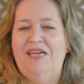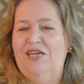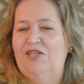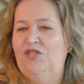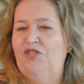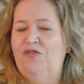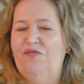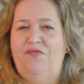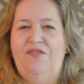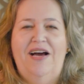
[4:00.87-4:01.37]
e a
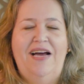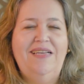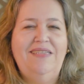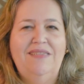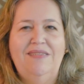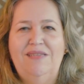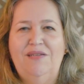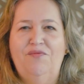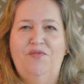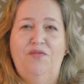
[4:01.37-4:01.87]
gente vai
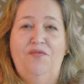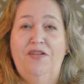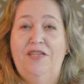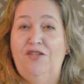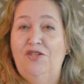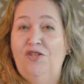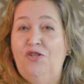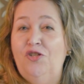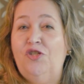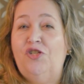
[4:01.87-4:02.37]
se desenvolvendo,
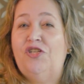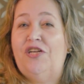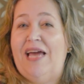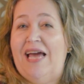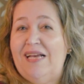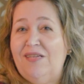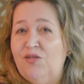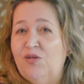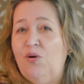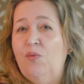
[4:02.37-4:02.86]
a gente
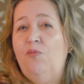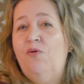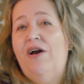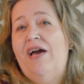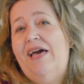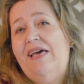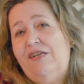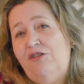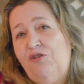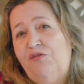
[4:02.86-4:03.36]
esquece como
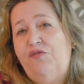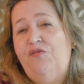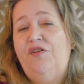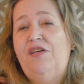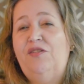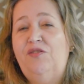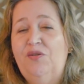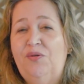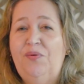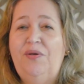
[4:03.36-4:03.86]
era
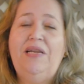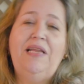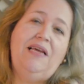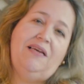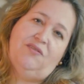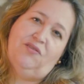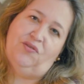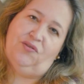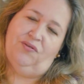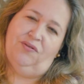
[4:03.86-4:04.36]
difícil no
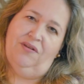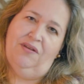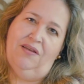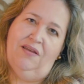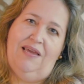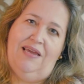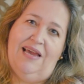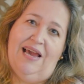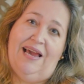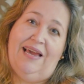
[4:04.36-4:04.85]
início.
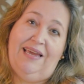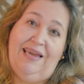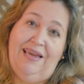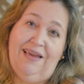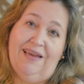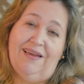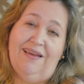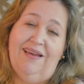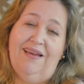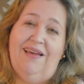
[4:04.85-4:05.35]
E
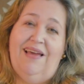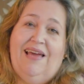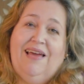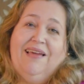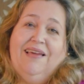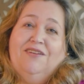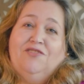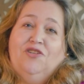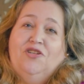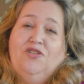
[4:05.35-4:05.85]
aí é
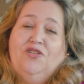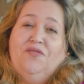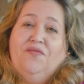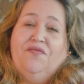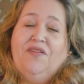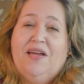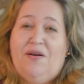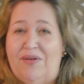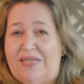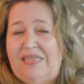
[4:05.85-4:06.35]
que a gente
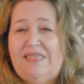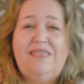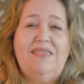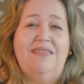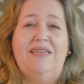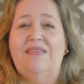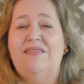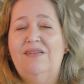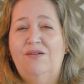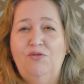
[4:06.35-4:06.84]
vem com essa
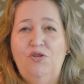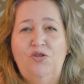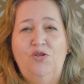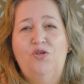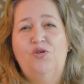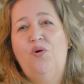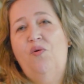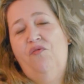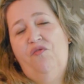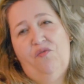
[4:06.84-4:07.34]
sensação de
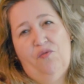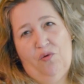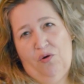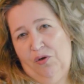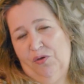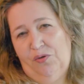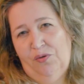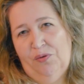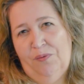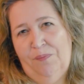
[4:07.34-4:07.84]

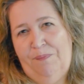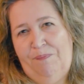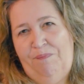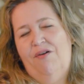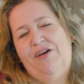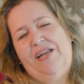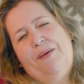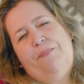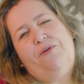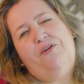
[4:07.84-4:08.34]
desconforto.
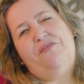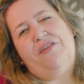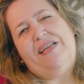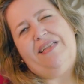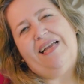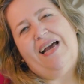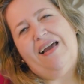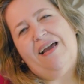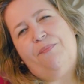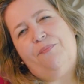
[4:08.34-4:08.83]
Eu queria
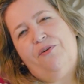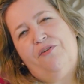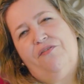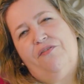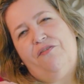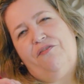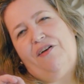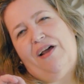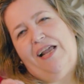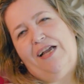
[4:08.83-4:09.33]
aproveitar
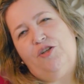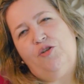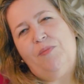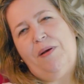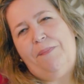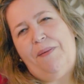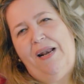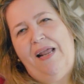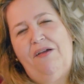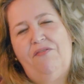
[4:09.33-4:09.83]
e falar de
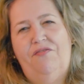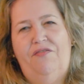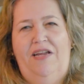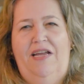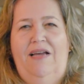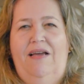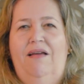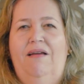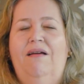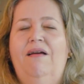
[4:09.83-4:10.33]
uma
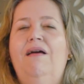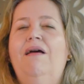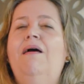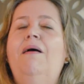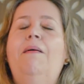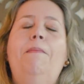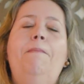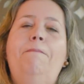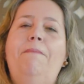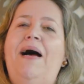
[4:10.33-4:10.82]
palavrinha:
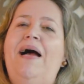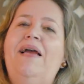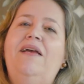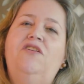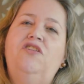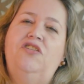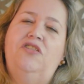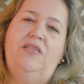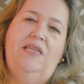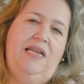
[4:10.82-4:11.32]

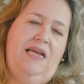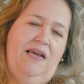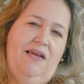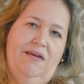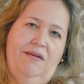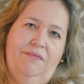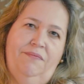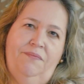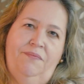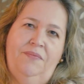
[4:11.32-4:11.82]

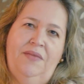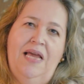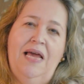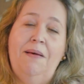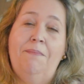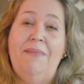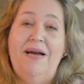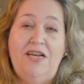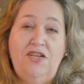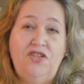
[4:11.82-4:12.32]
maestria.
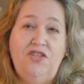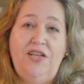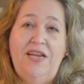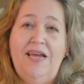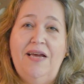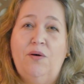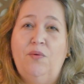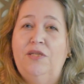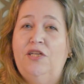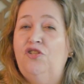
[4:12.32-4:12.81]

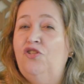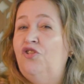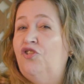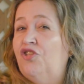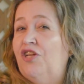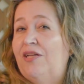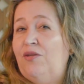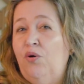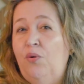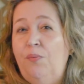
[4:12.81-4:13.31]
Maestria é quando a gente
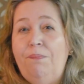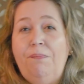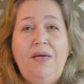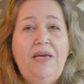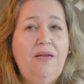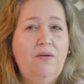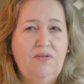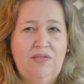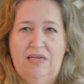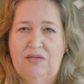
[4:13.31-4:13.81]
já
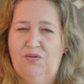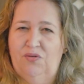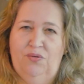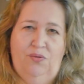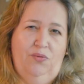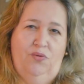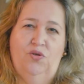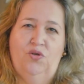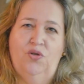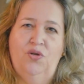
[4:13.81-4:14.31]
domina os
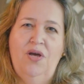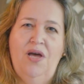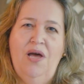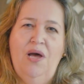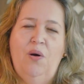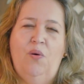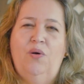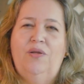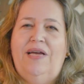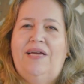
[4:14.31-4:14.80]
assuntos,
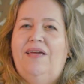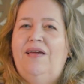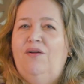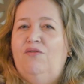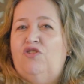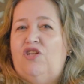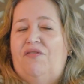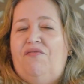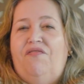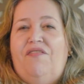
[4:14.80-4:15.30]
quando
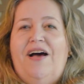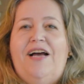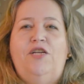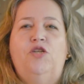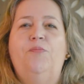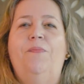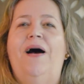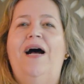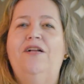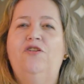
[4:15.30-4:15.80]
aquilo já
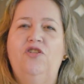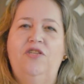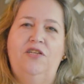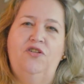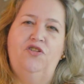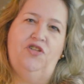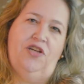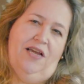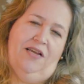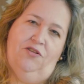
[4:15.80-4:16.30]
faz parte
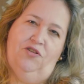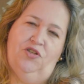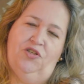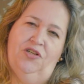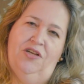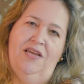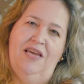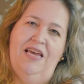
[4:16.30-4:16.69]
da gente.